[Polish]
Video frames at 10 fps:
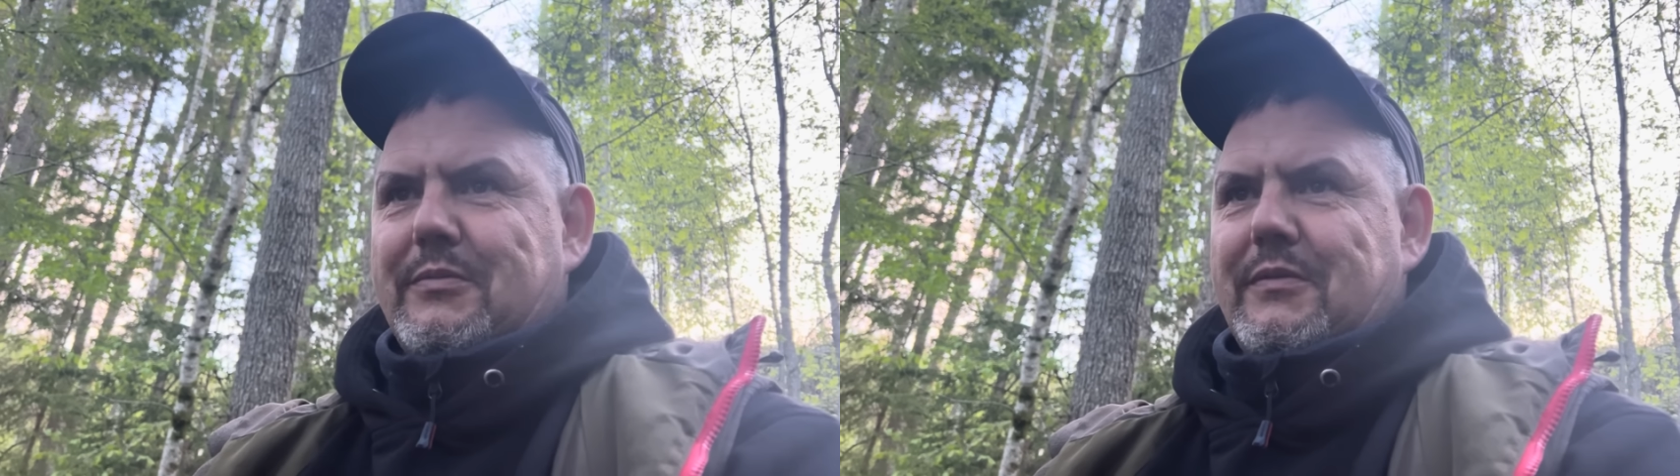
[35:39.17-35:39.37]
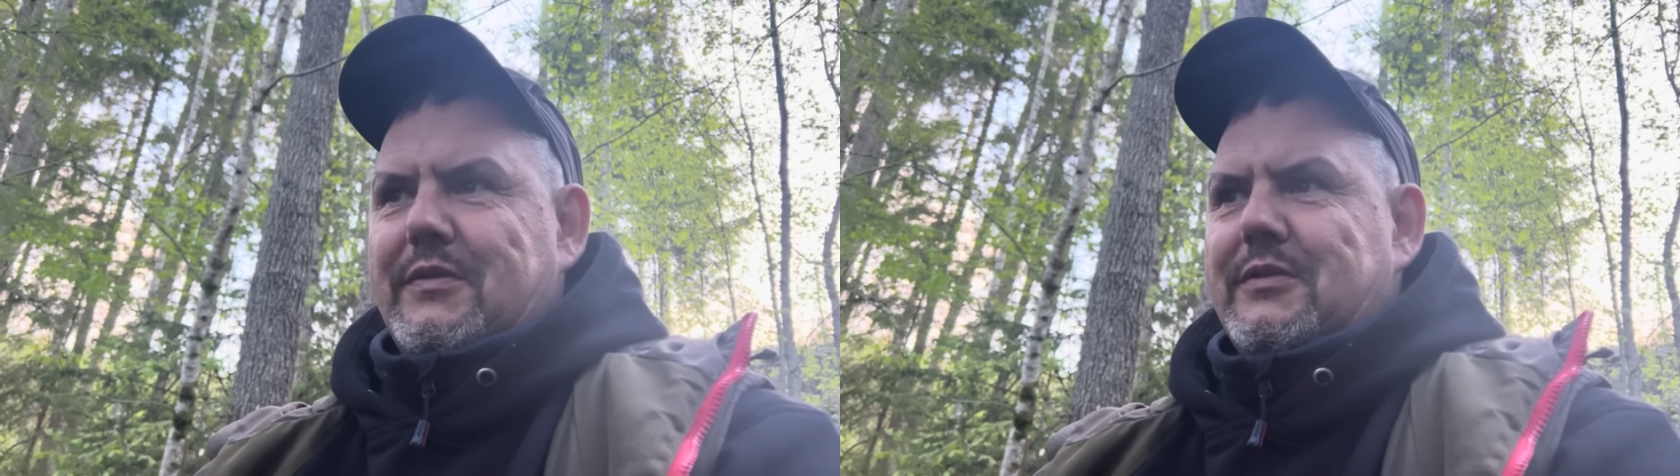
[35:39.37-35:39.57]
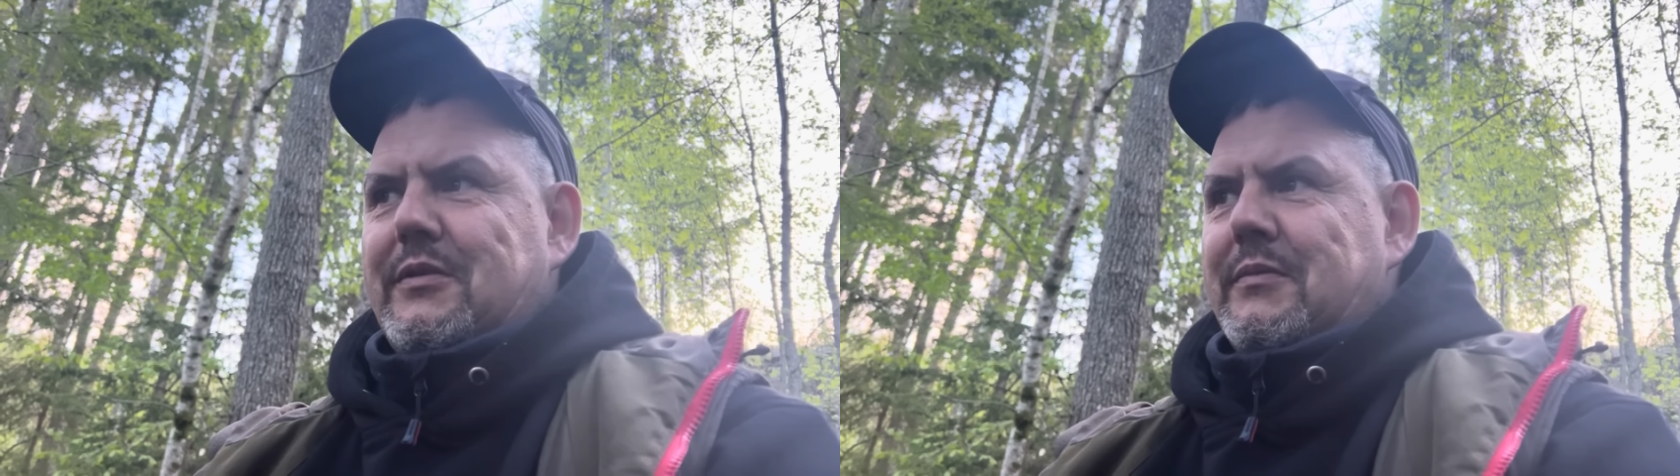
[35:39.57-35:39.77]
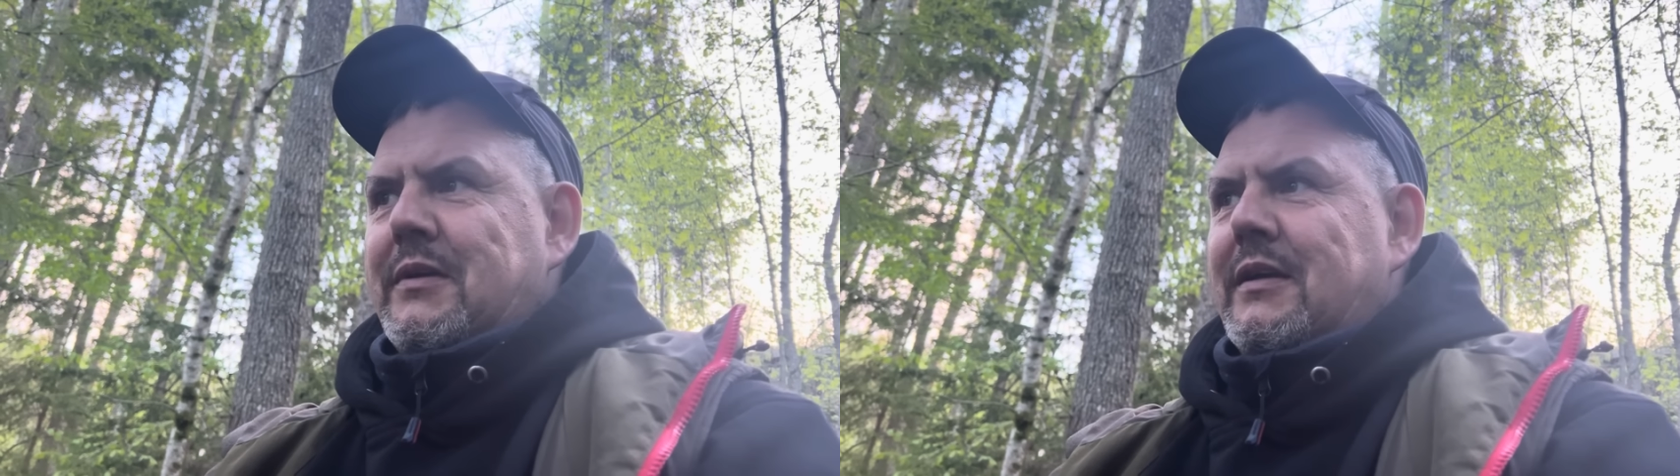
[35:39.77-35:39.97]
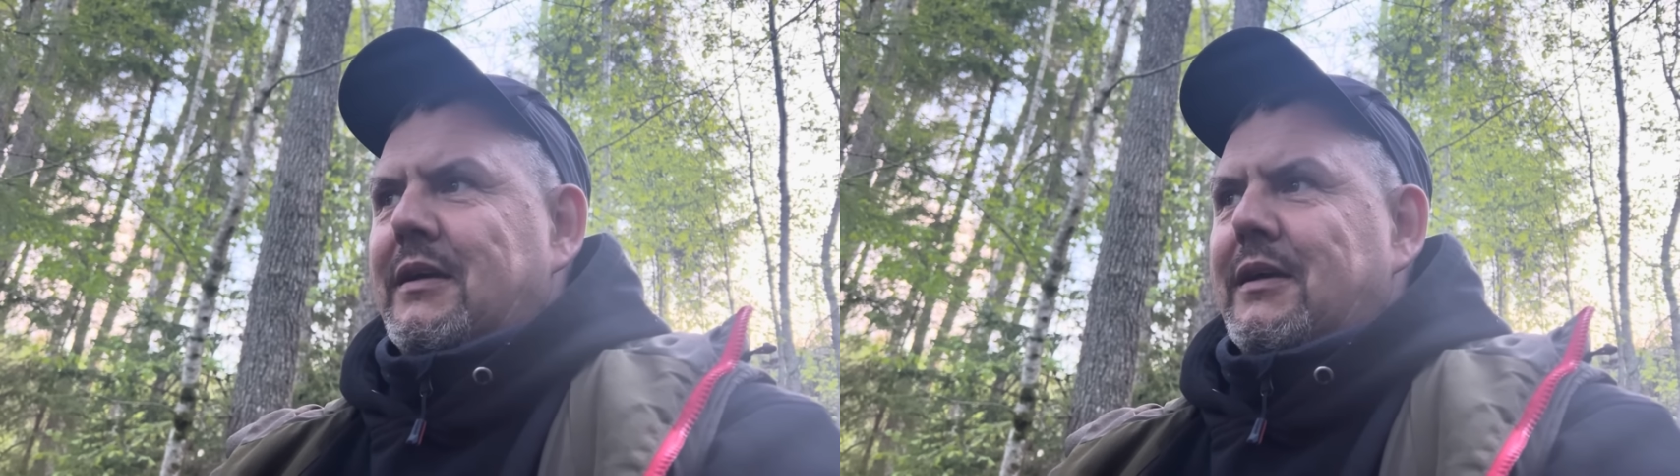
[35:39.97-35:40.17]
powierzchnią
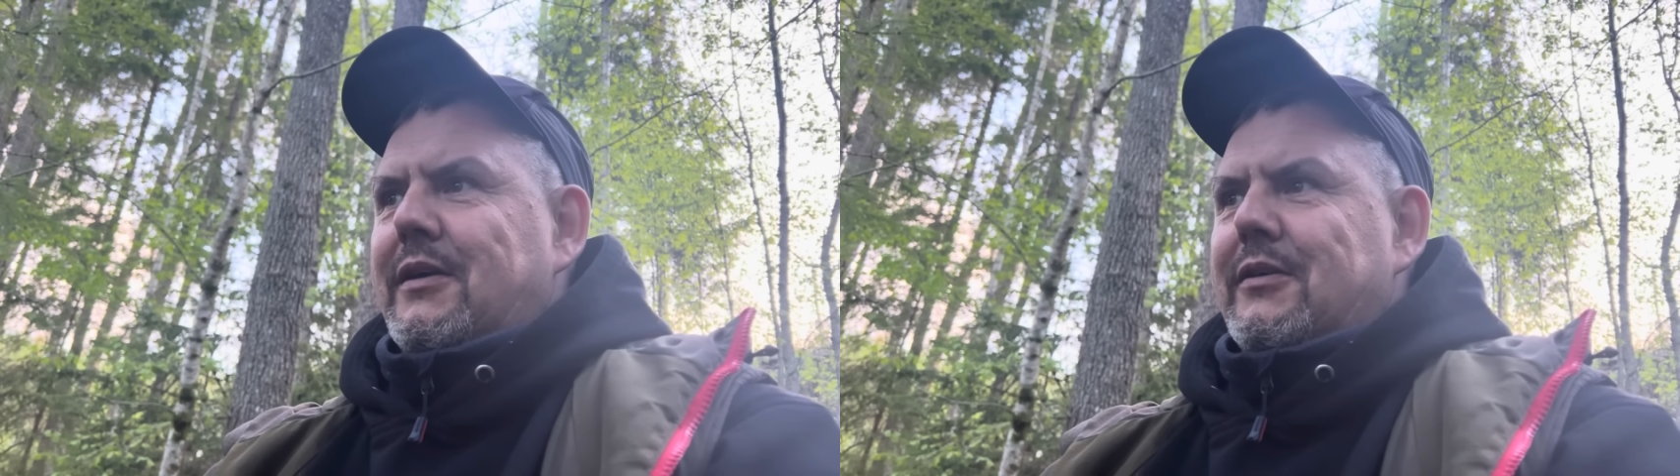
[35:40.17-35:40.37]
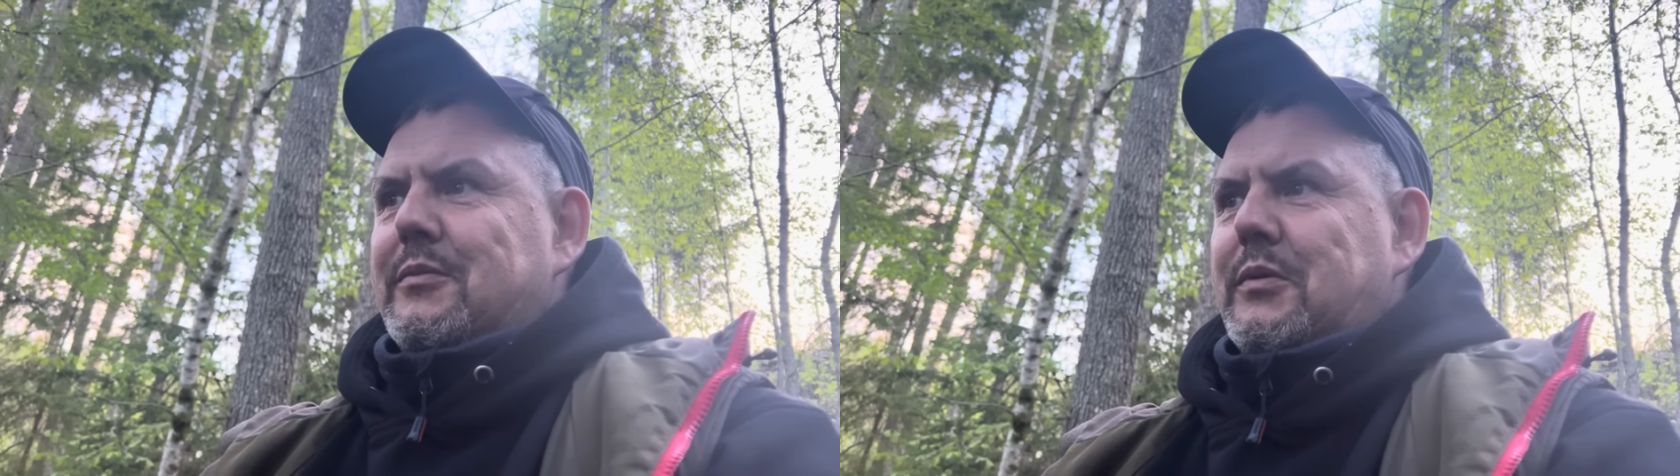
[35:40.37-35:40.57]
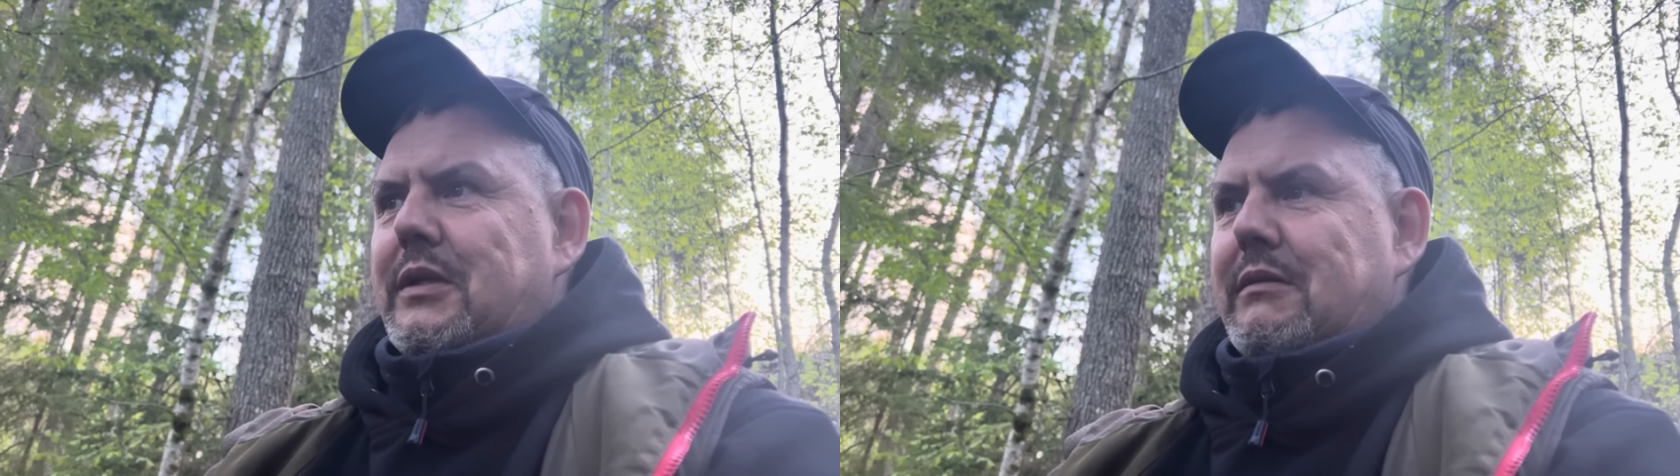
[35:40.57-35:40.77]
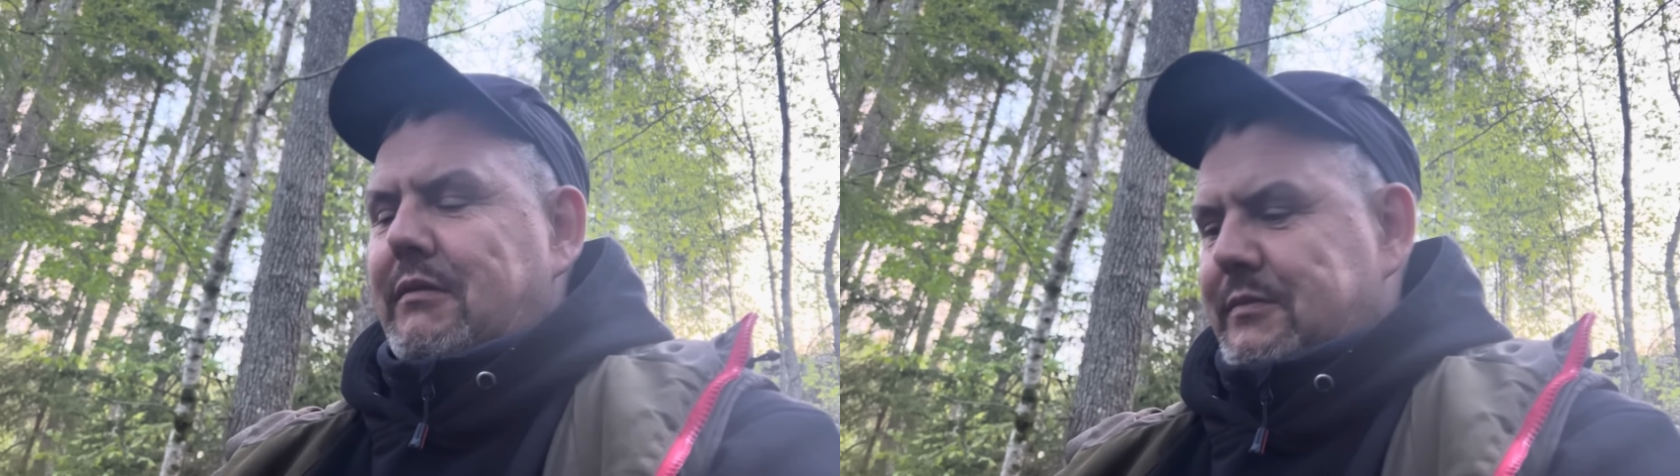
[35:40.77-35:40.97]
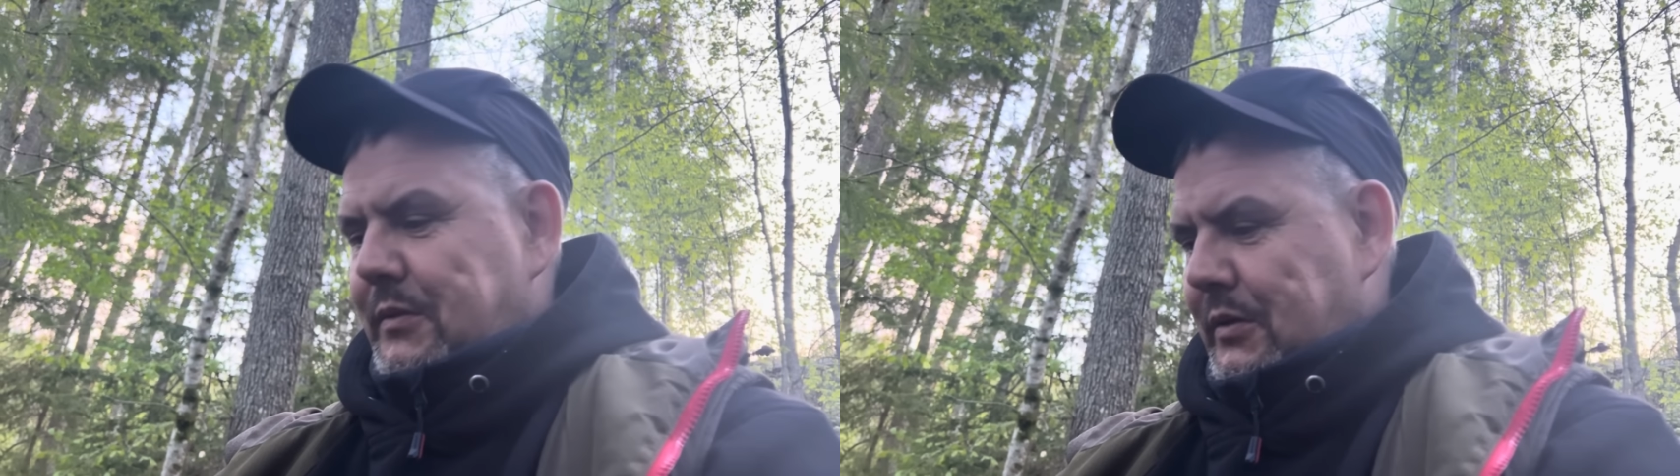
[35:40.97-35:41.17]

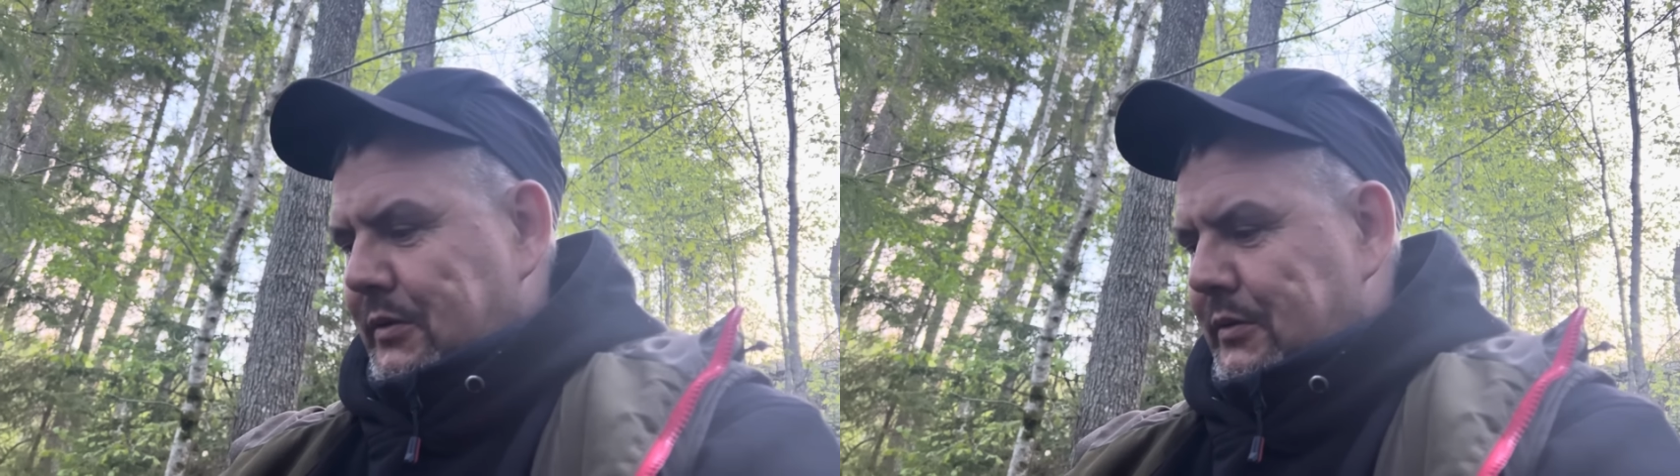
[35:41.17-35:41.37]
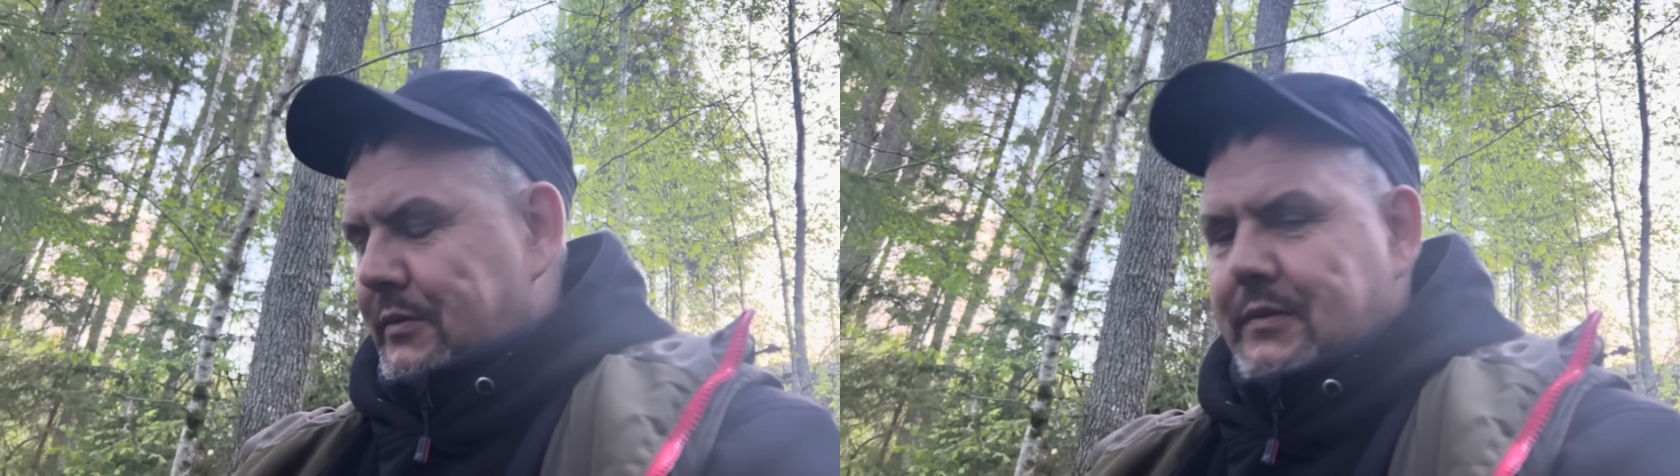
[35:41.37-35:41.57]
odpłynęła w spokoju.